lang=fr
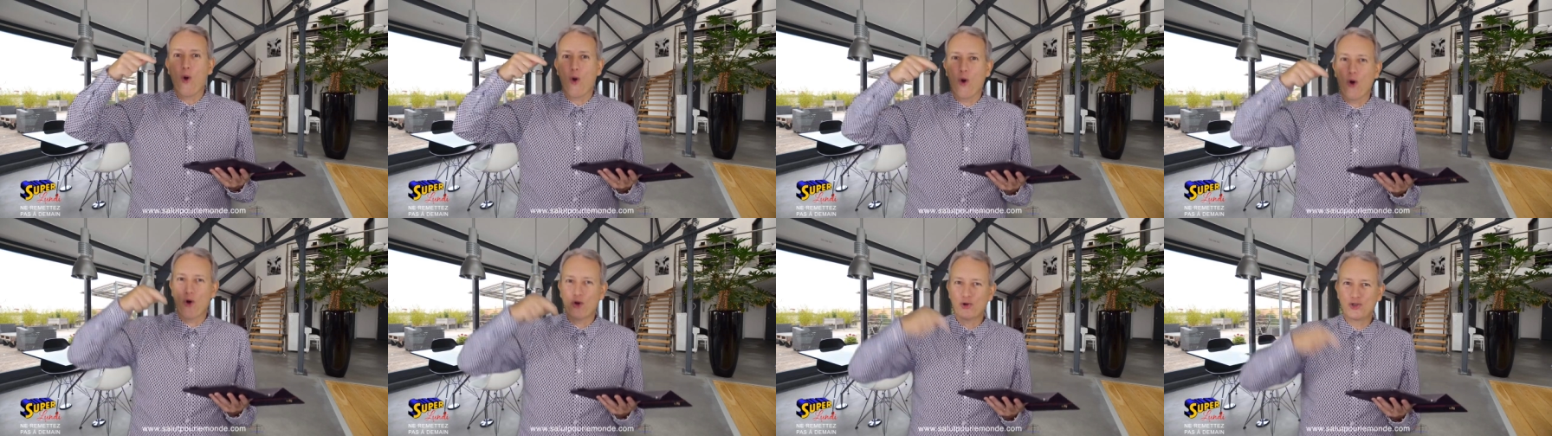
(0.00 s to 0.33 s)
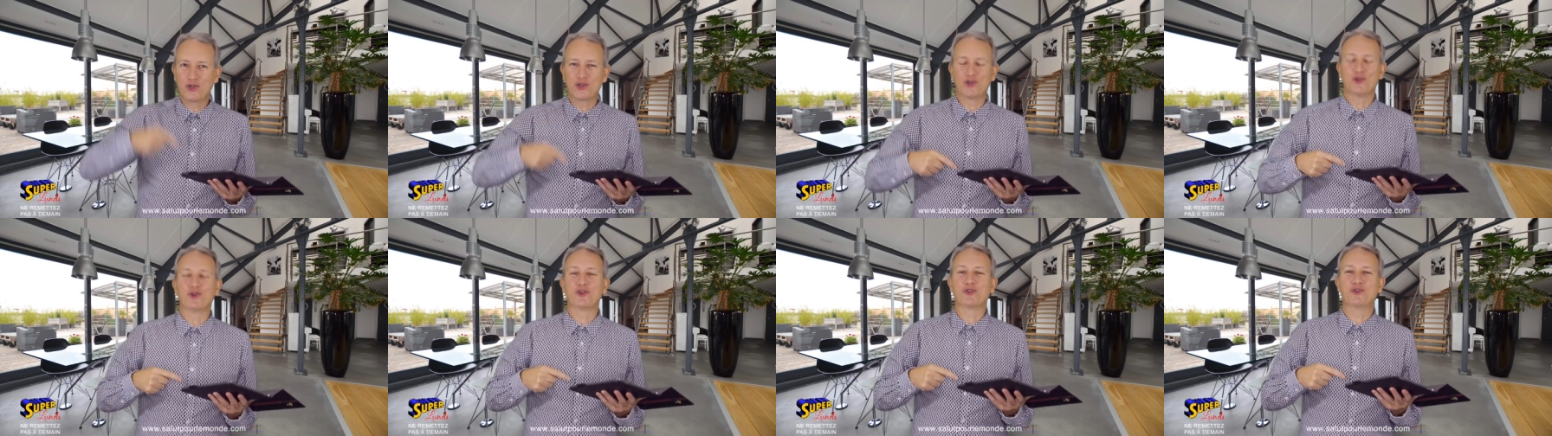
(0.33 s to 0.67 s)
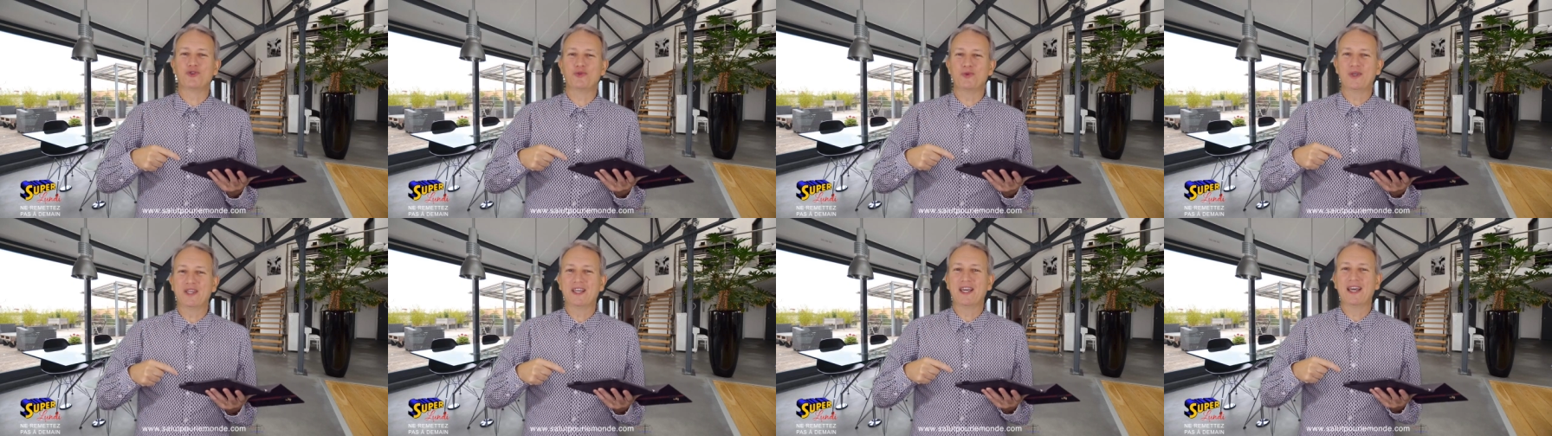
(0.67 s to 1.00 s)

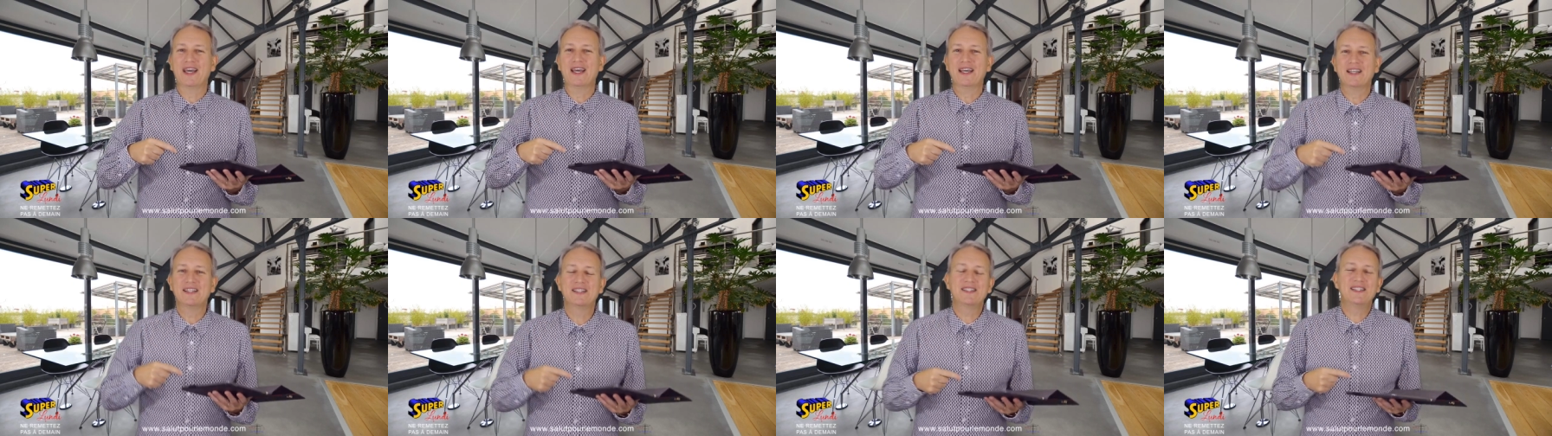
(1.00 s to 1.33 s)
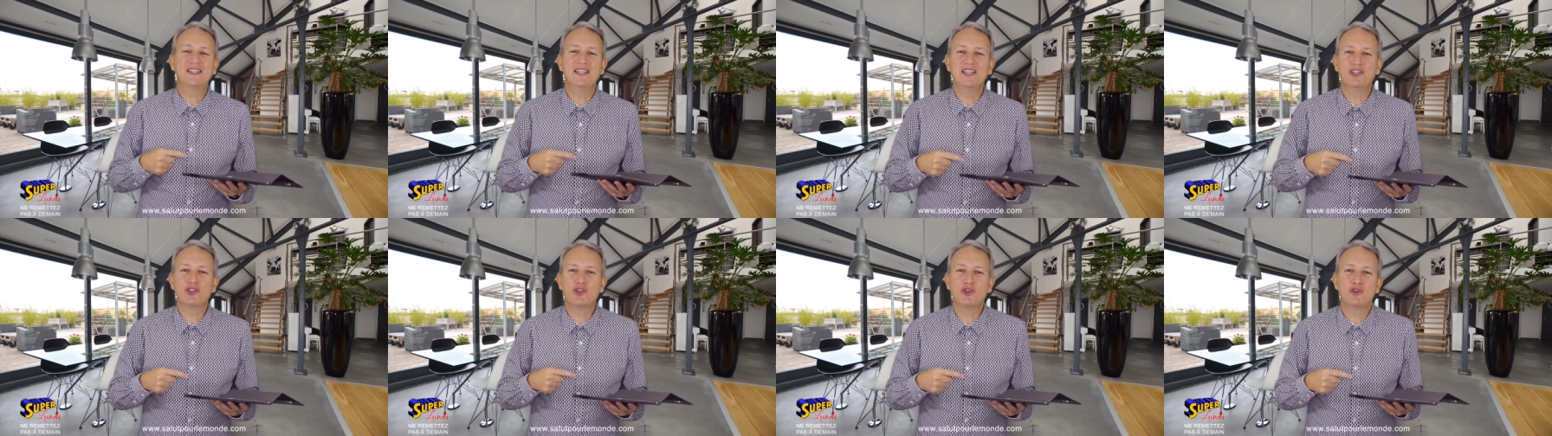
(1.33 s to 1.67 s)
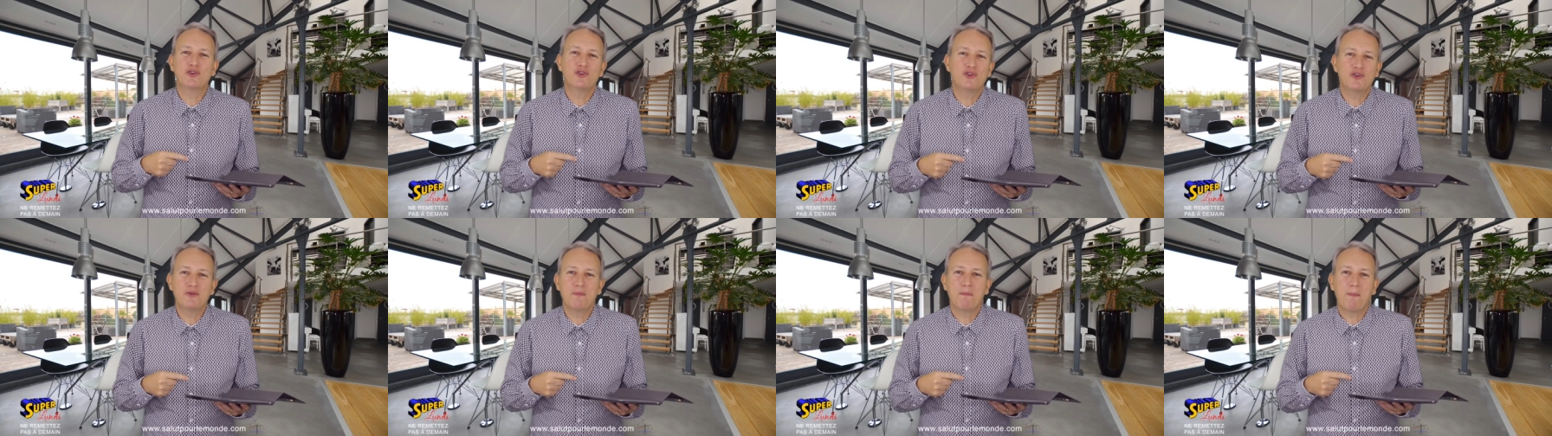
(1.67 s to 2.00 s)
aujourd'hui. Si je
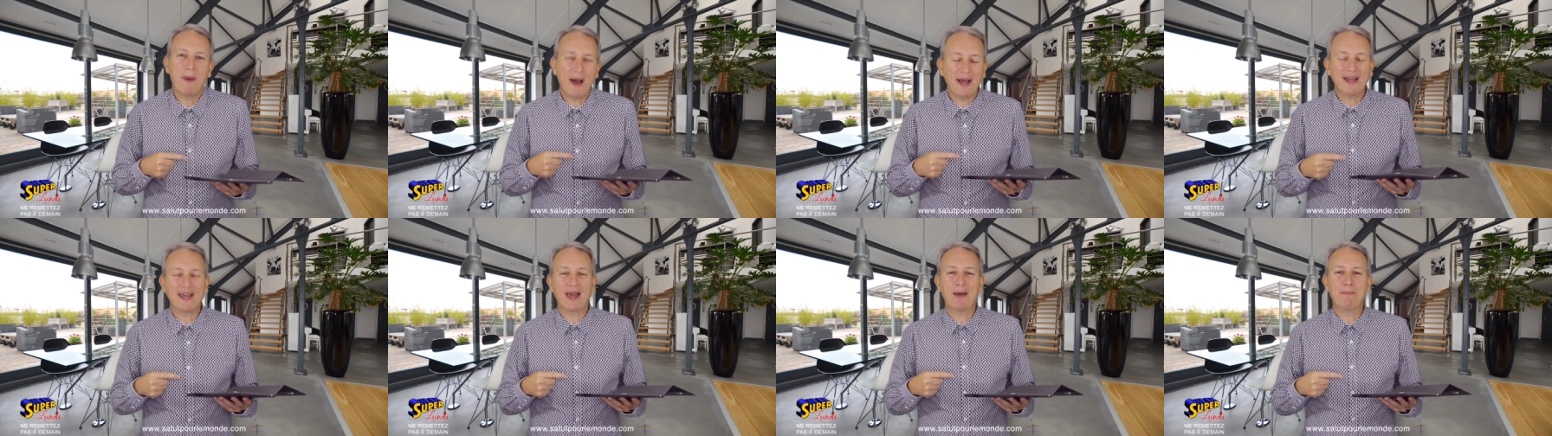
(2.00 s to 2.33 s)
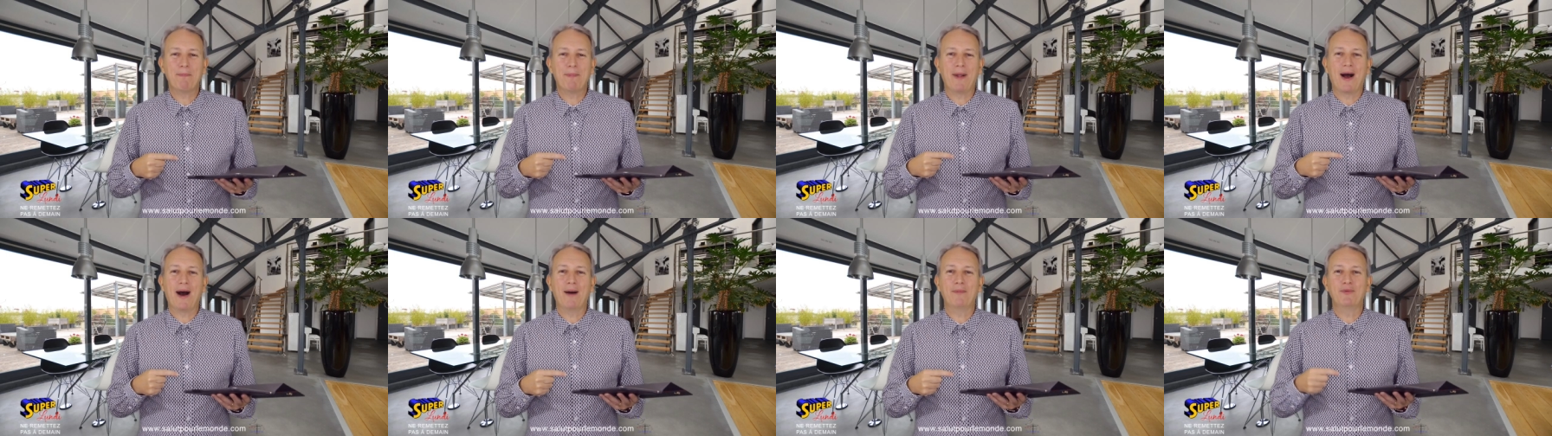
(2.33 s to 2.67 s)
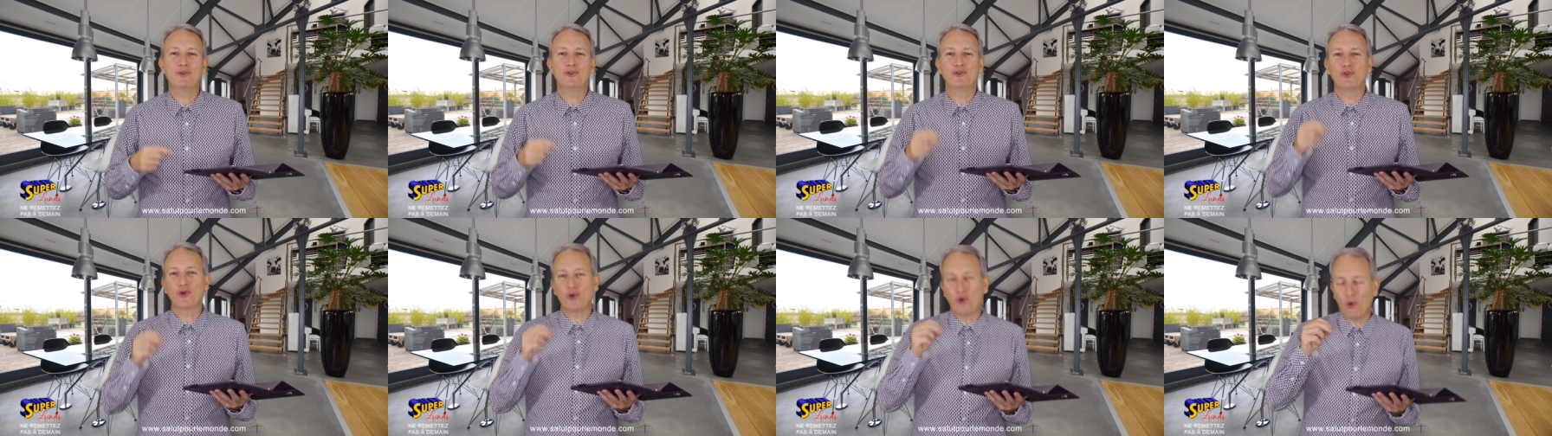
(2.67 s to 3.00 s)
ne suis pas
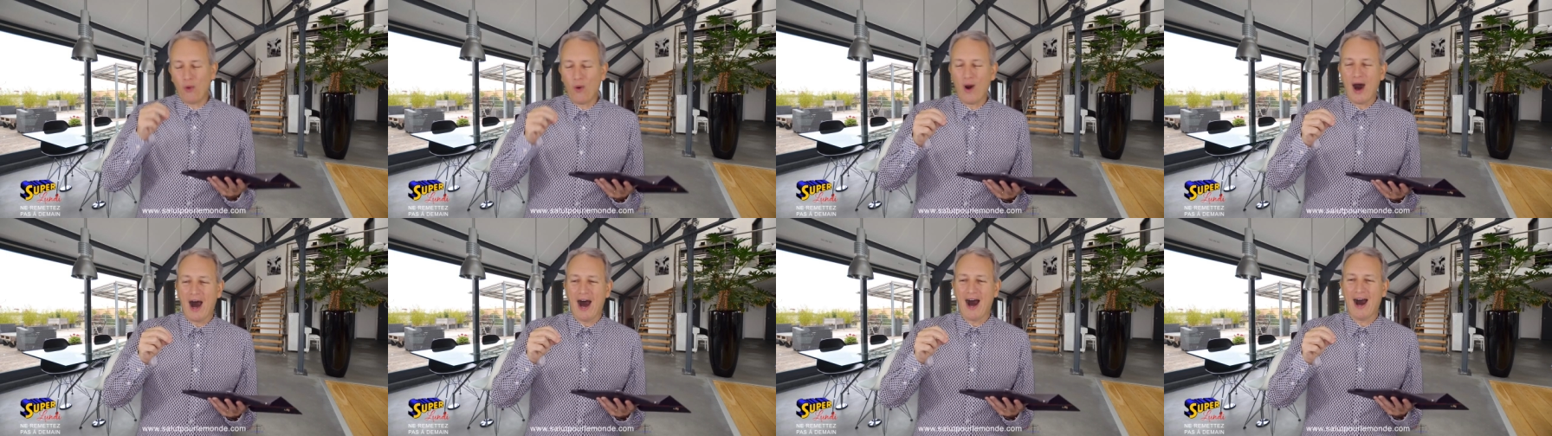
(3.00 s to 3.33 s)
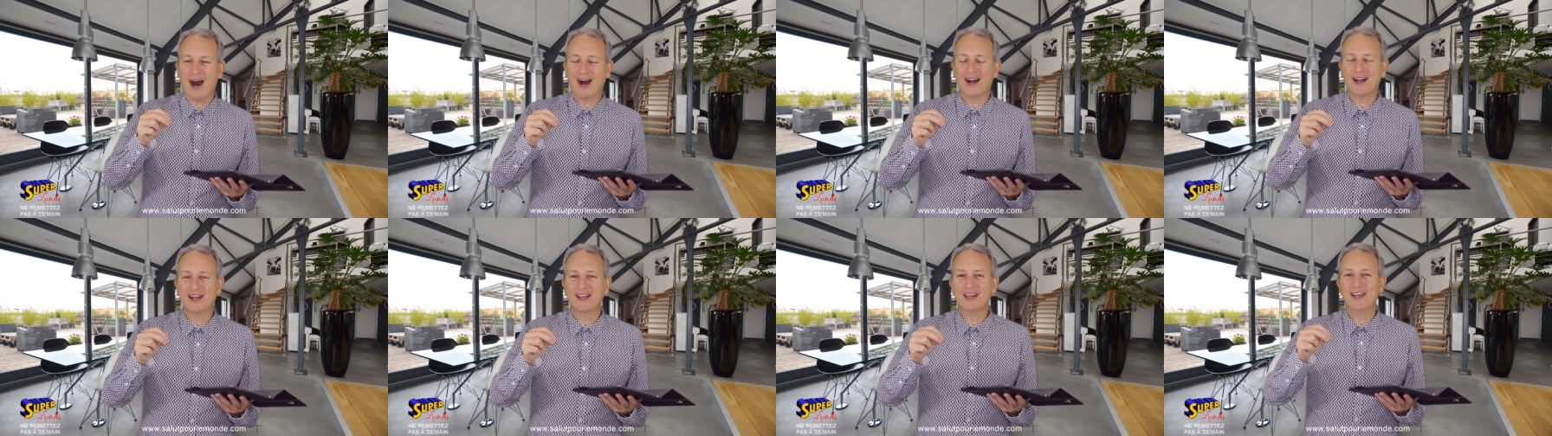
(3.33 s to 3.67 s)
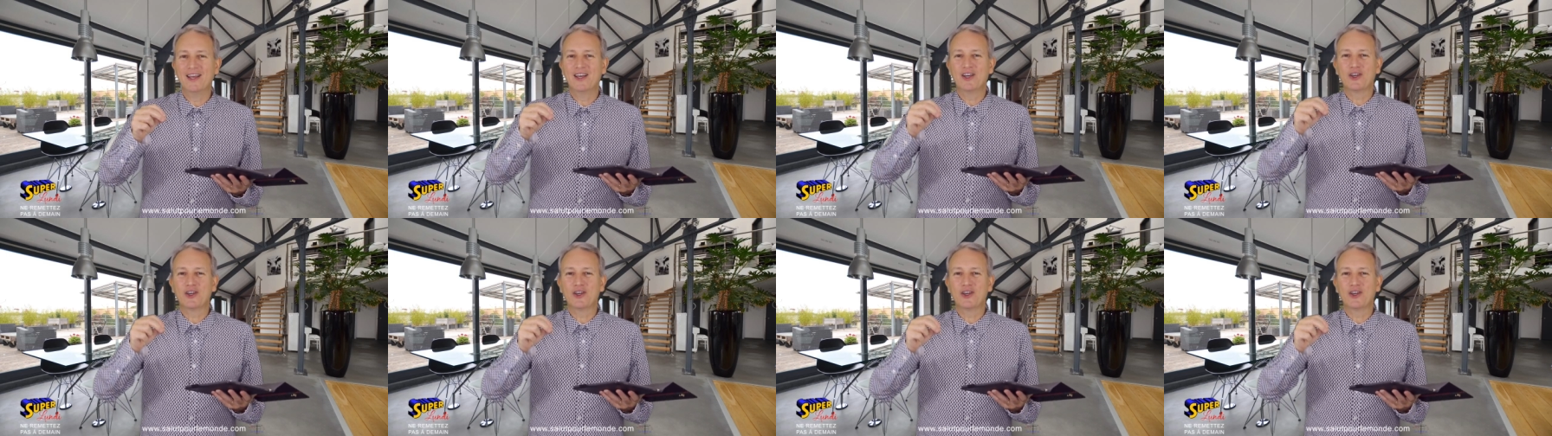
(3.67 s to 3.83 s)
capable de croire